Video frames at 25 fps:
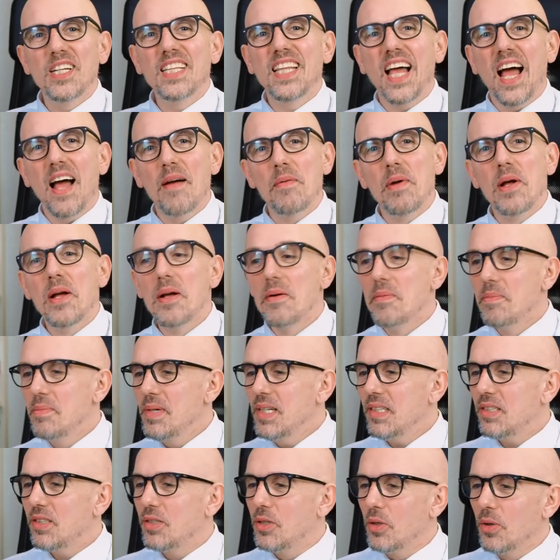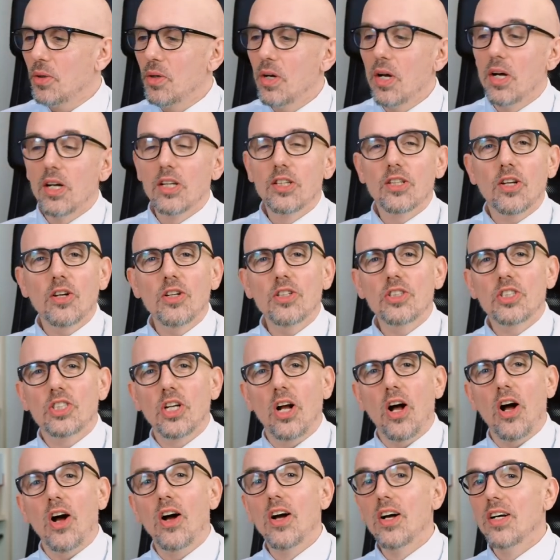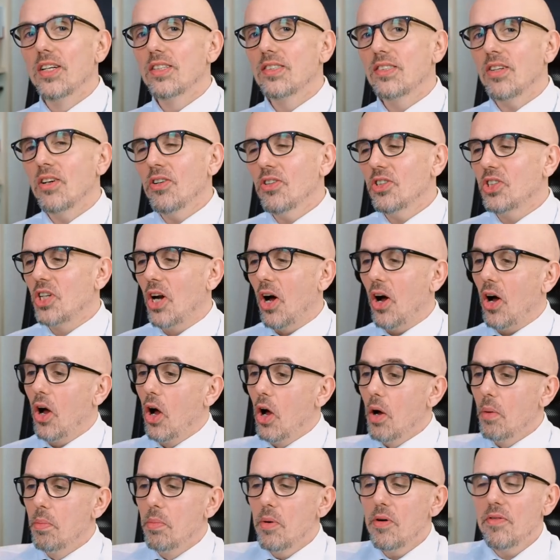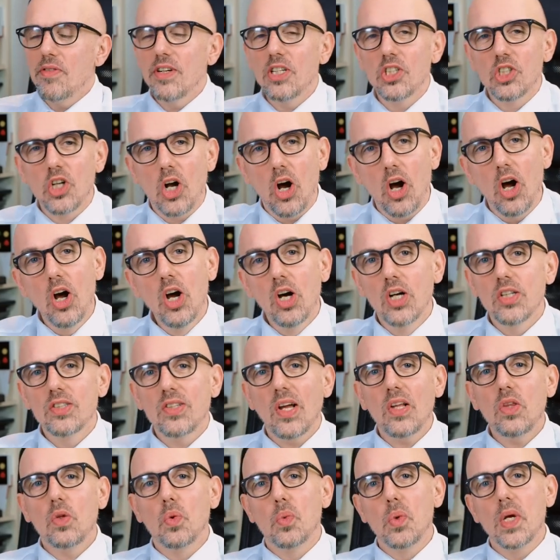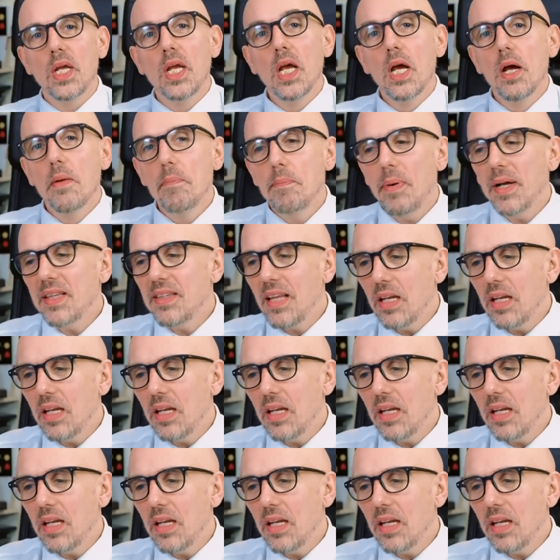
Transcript: mesdames, messieurs, transgenres, sans genre, mauvais genre, tatoués, pas